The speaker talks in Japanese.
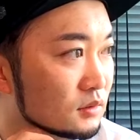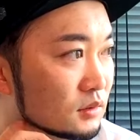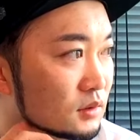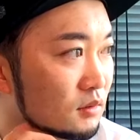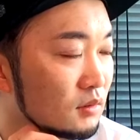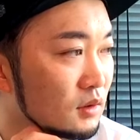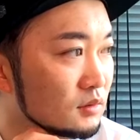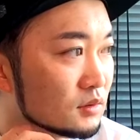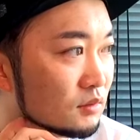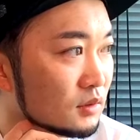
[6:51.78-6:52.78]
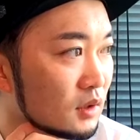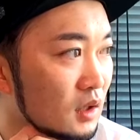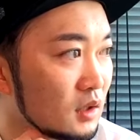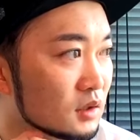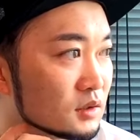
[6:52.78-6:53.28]
打ち込んだ打ち込んで
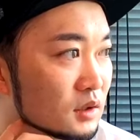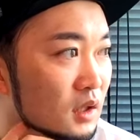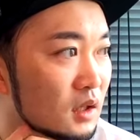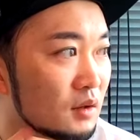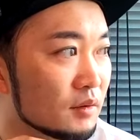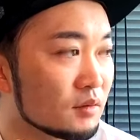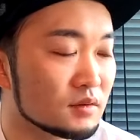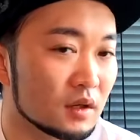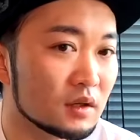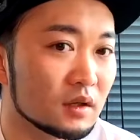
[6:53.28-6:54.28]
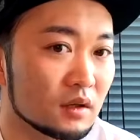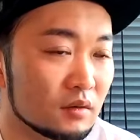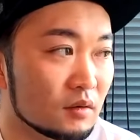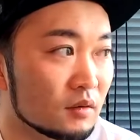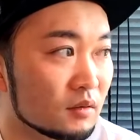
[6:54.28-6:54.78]
ない話で喧嘩はよくあんねんけ
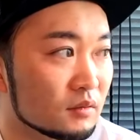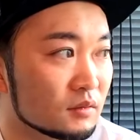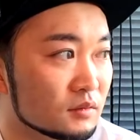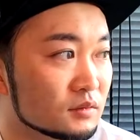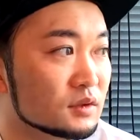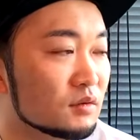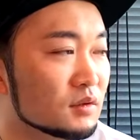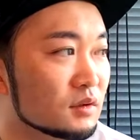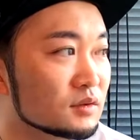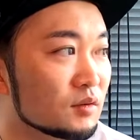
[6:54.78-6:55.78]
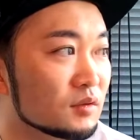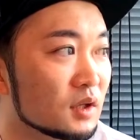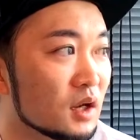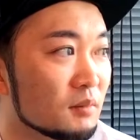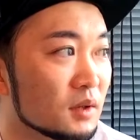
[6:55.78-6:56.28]
ど、打ち込んだ打ち込ん
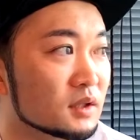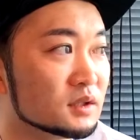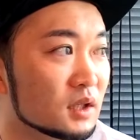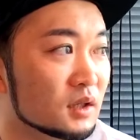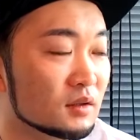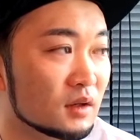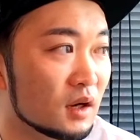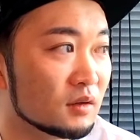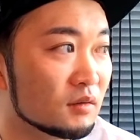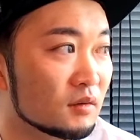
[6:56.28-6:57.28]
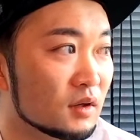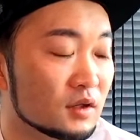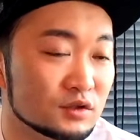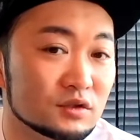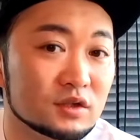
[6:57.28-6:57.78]
でない話で、
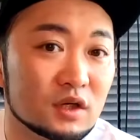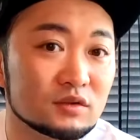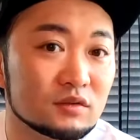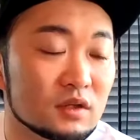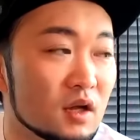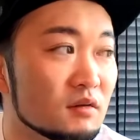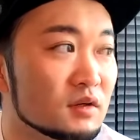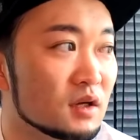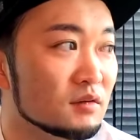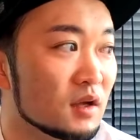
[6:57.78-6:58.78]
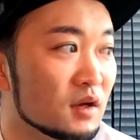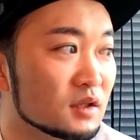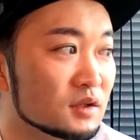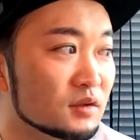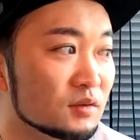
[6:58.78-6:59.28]
駐車場で殴り合いの喧
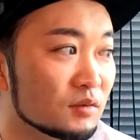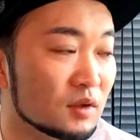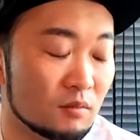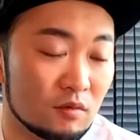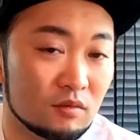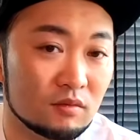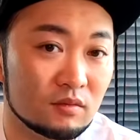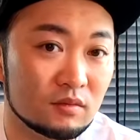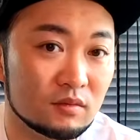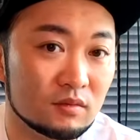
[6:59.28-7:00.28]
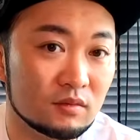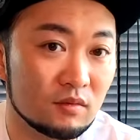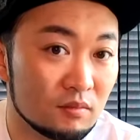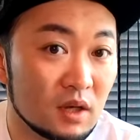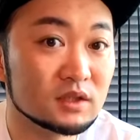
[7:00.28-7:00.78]
嘩してる人おったもん。こ
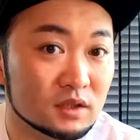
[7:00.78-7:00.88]
れマ